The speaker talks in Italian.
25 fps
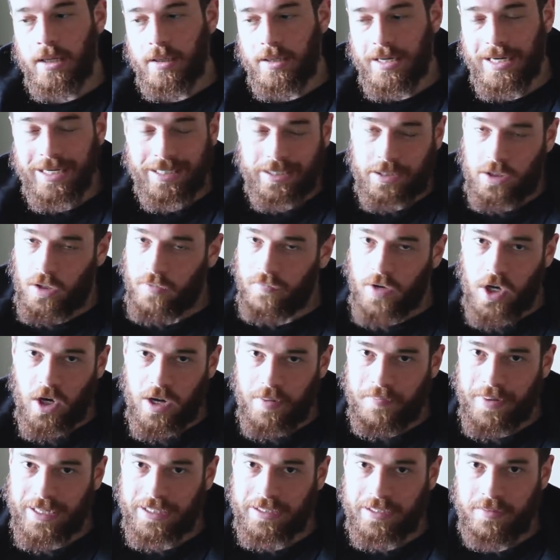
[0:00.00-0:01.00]
ragazzi non voglio
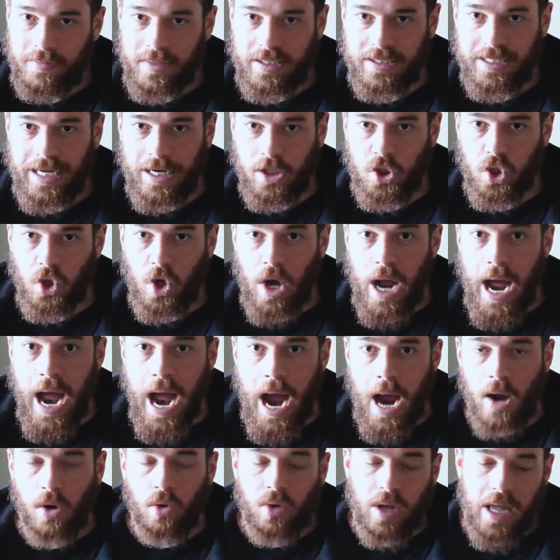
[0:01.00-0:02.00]
che passi il messaggio,
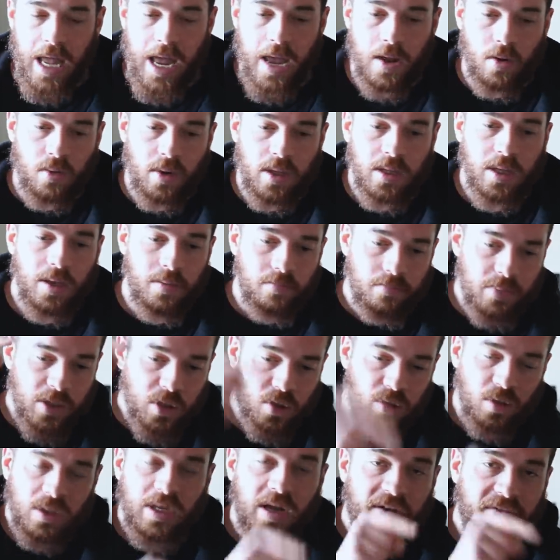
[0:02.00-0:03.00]
ah ok, quindi
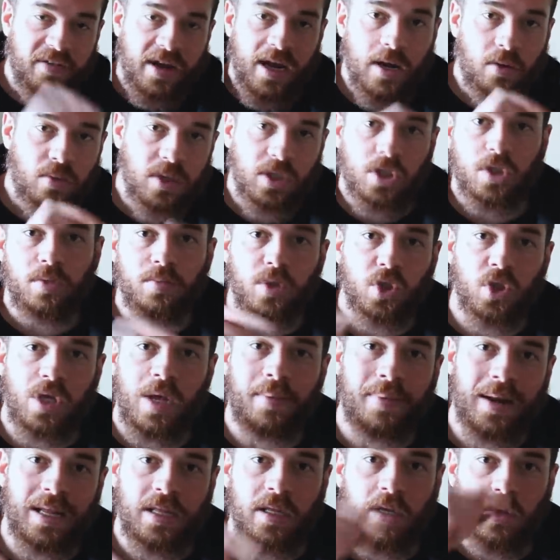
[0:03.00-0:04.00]
bisogna fare questo,
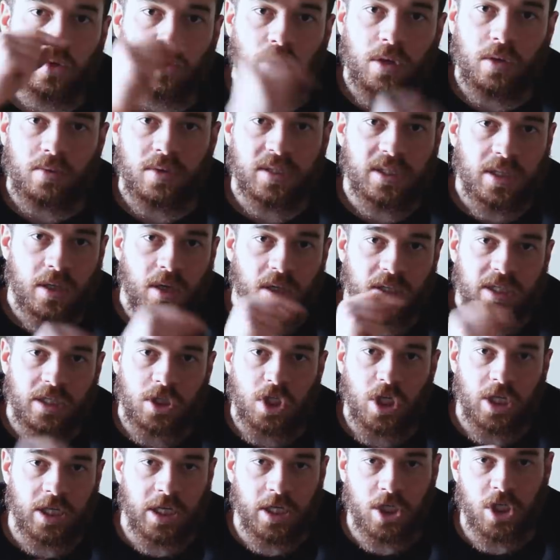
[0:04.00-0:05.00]
bisogna prendere tutte queste cose,
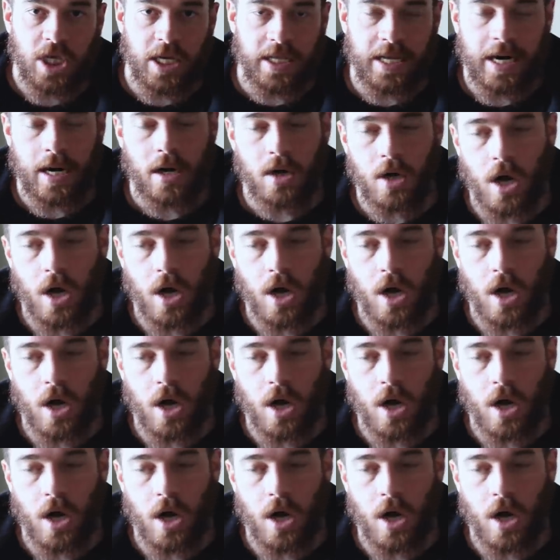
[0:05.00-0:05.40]
eccetera, eccetera.